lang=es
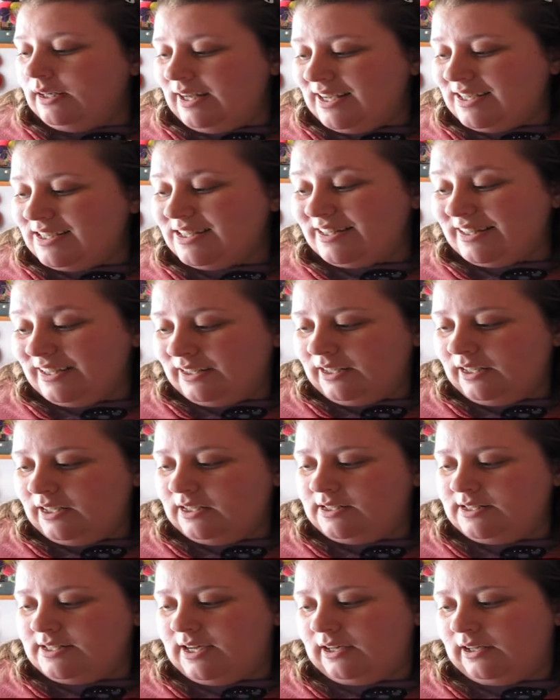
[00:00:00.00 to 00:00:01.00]
Lash tiene
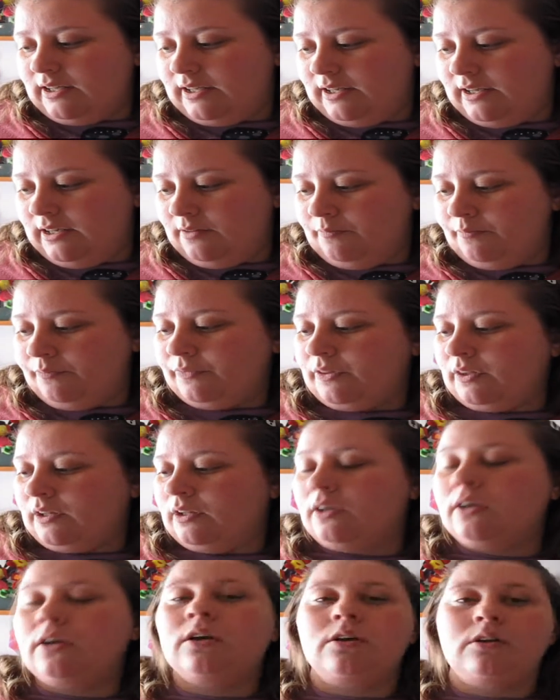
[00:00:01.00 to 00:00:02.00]
el Jungle.
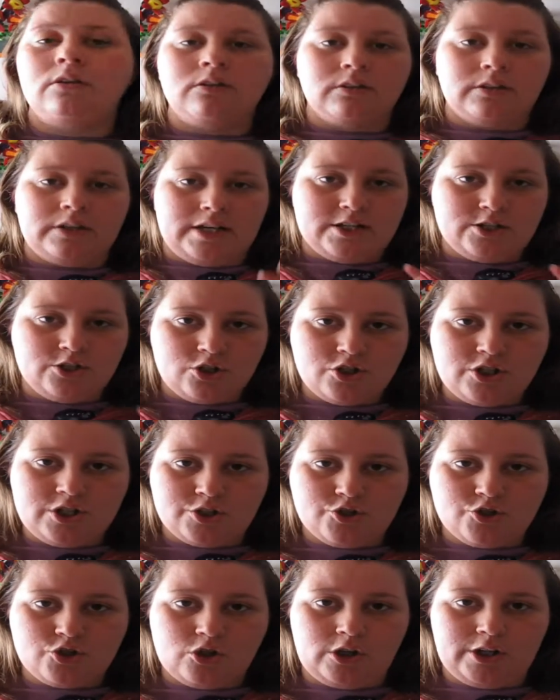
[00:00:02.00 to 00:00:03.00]
Eso es
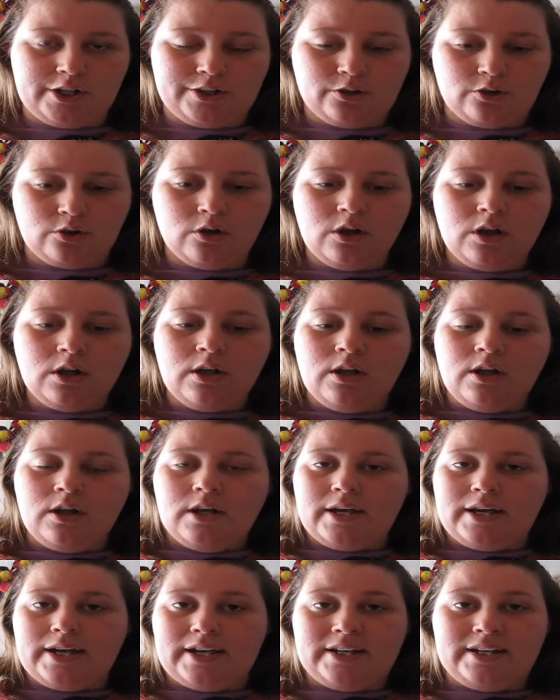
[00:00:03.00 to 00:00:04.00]
en sólido.
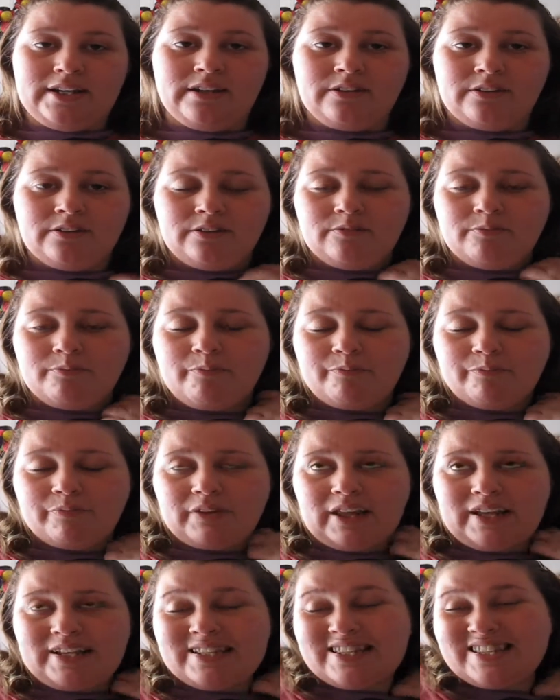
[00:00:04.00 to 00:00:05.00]

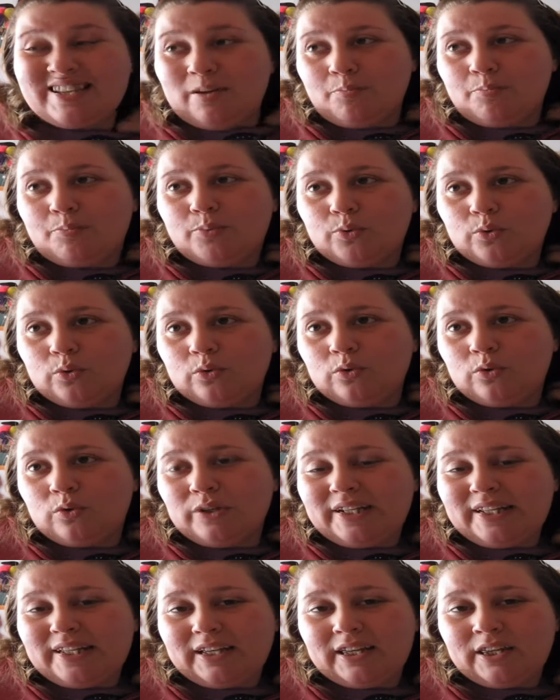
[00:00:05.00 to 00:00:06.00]
En champú
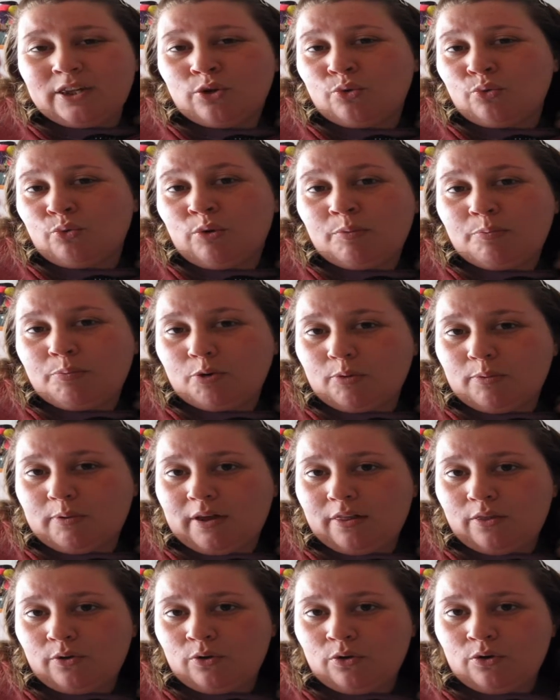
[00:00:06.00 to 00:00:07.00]
líquido no he
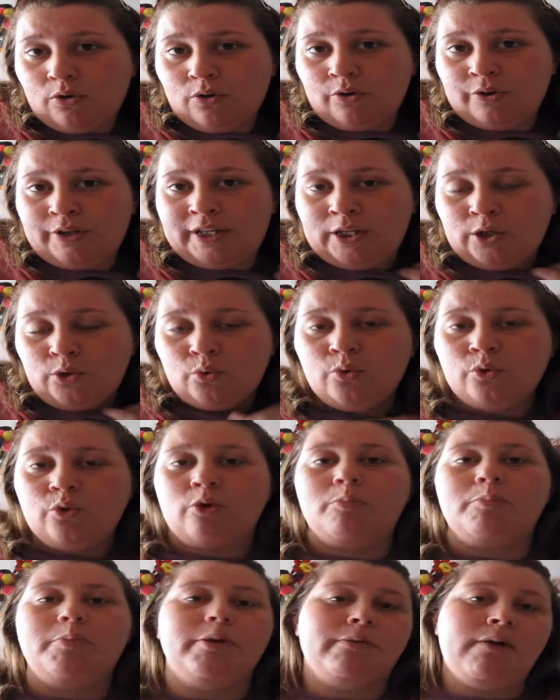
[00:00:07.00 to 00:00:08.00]
probado
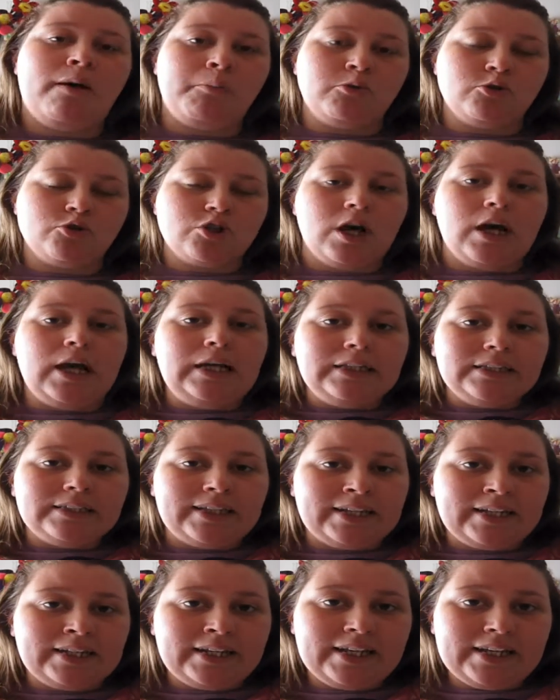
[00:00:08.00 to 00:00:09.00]
ninguno, pero vamos,
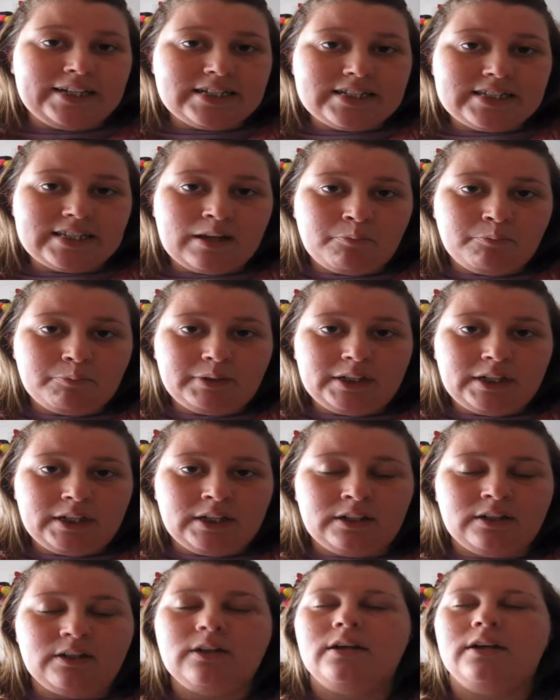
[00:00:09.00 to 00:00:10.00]
tenéis
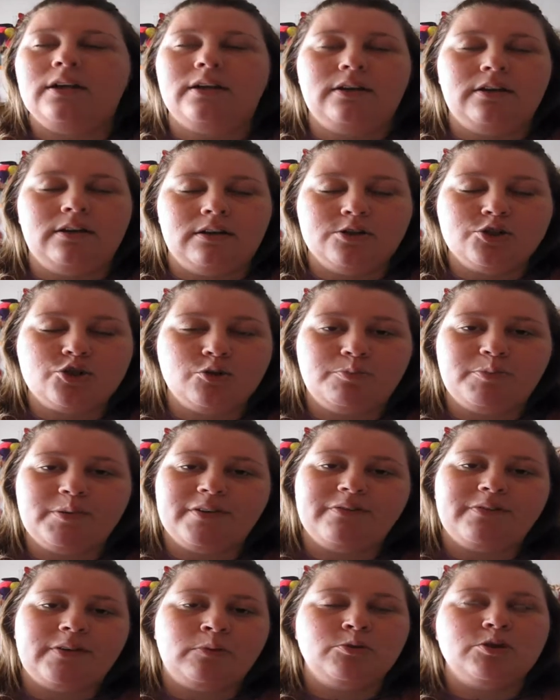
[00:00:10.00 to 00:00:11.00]
también el
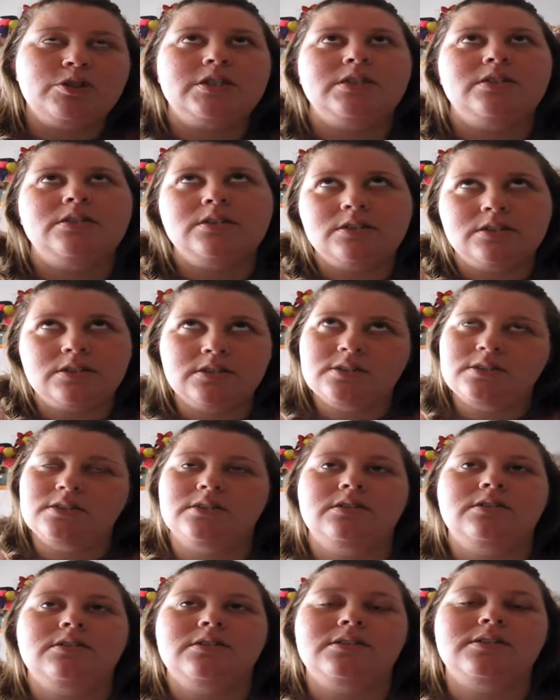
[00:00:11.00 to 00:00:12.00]
súper
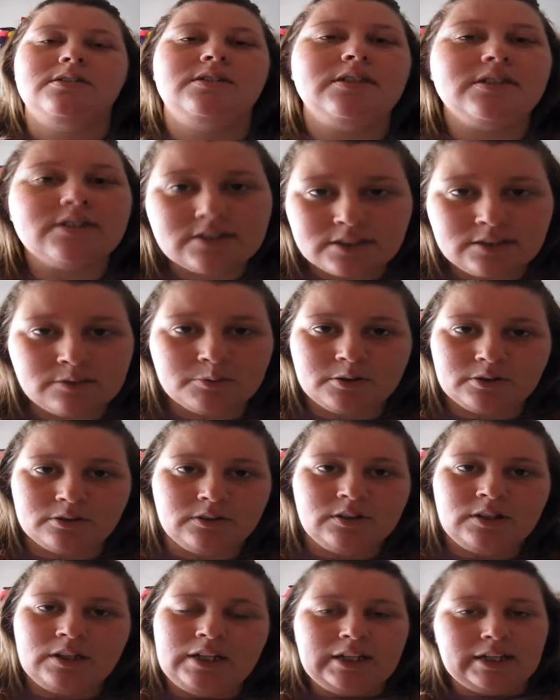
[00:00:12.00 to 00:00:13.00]
famosísimo,
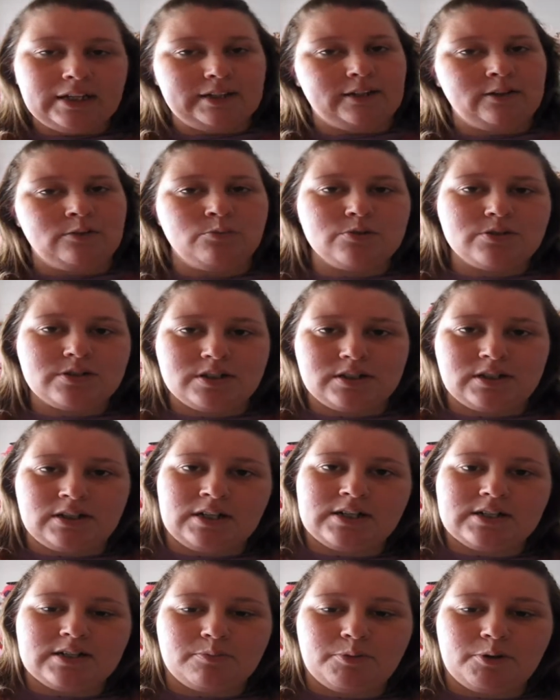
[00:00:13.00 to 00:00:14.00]
que tengo muchas
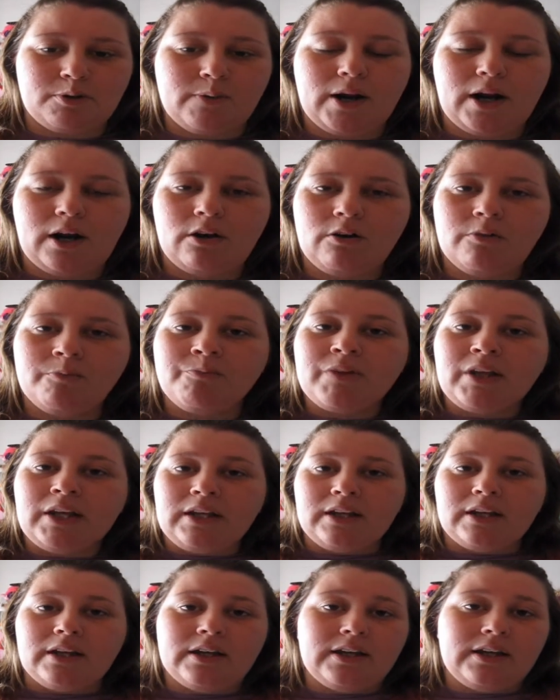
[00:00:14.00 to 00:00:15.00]
ganas de probarlo,
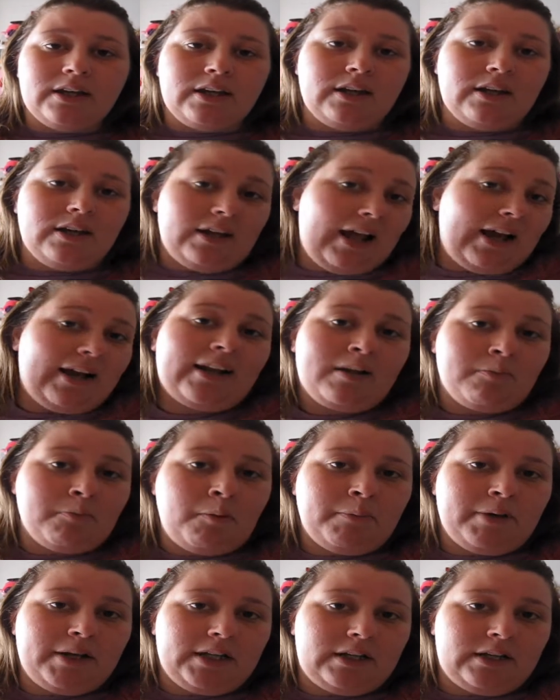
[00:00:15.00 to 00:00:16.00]
eh, la crema
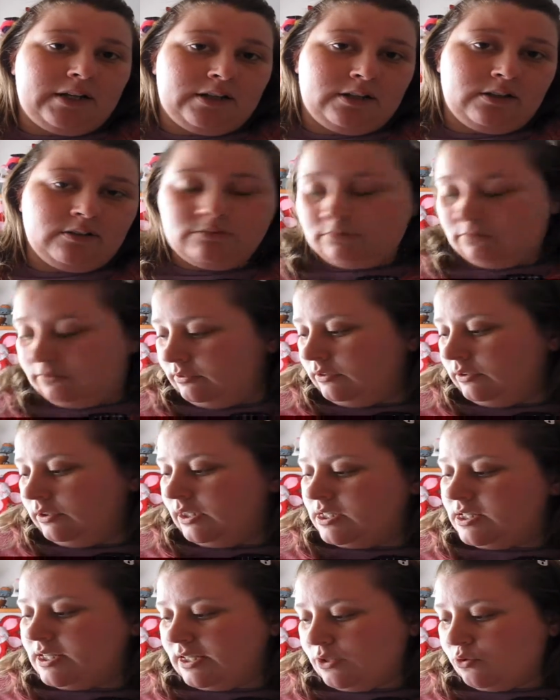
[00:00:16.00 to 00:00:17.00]
americana,
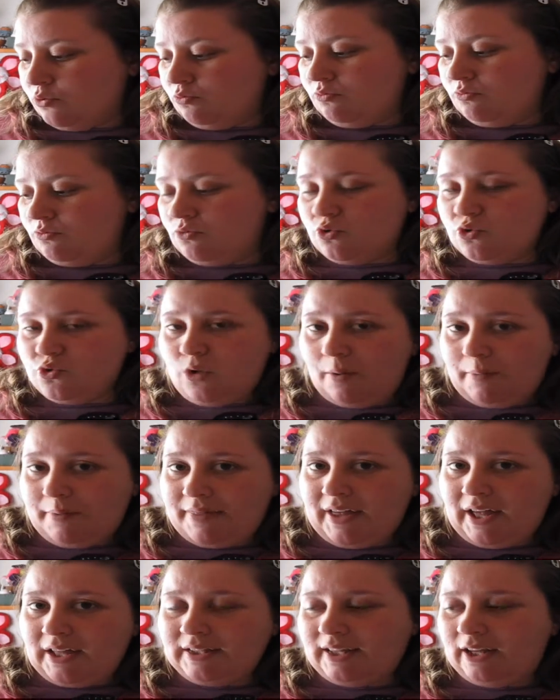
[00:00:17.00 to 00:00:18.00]
que es un
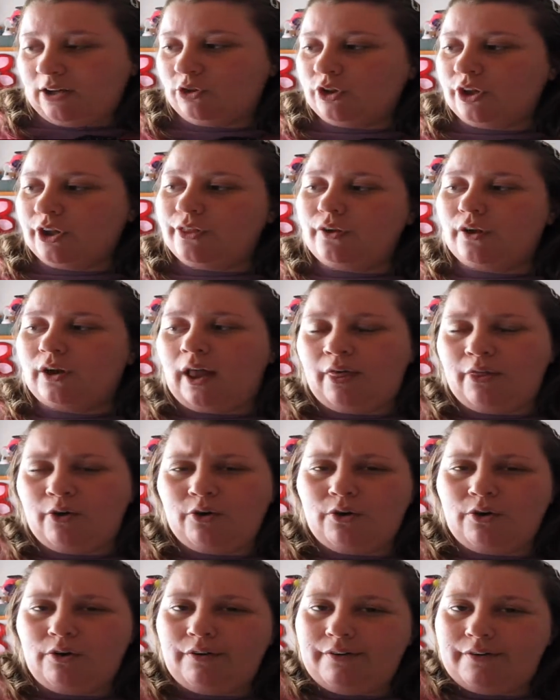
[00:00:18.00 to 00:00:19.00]
suavizante,
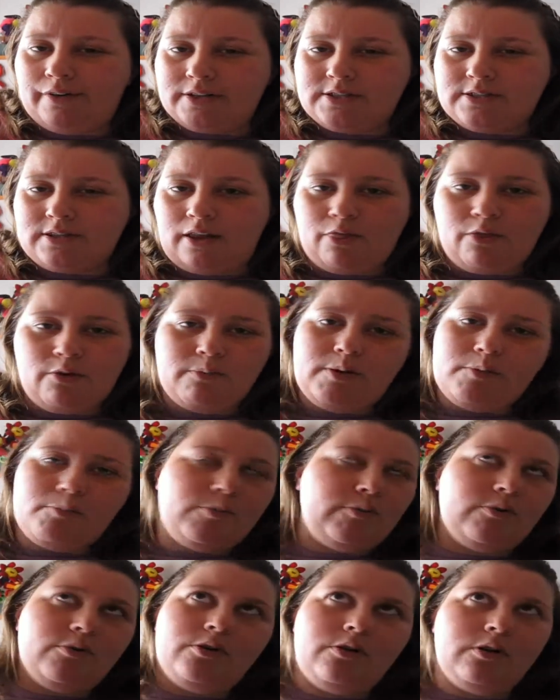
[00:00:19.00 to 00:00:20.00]
acondicionador, extra
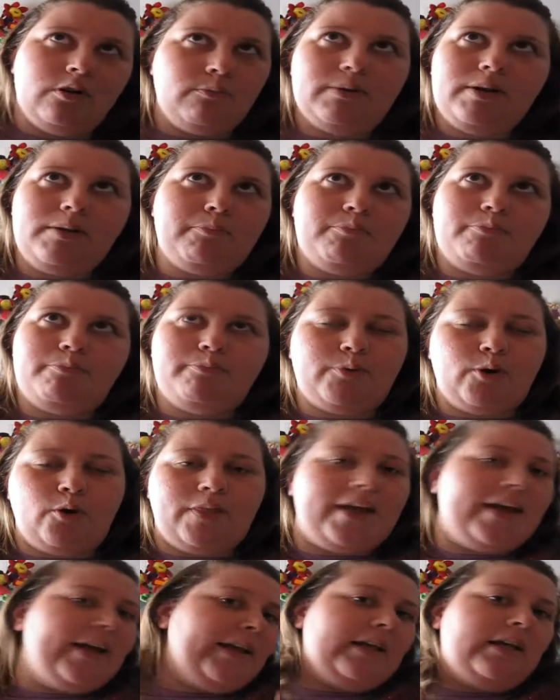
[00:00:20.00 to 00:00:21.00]
doble,
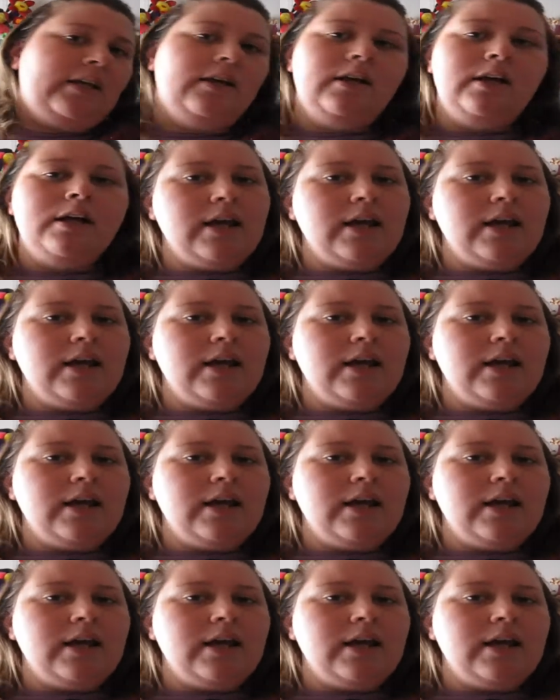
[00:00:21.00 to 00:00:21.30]
poder y,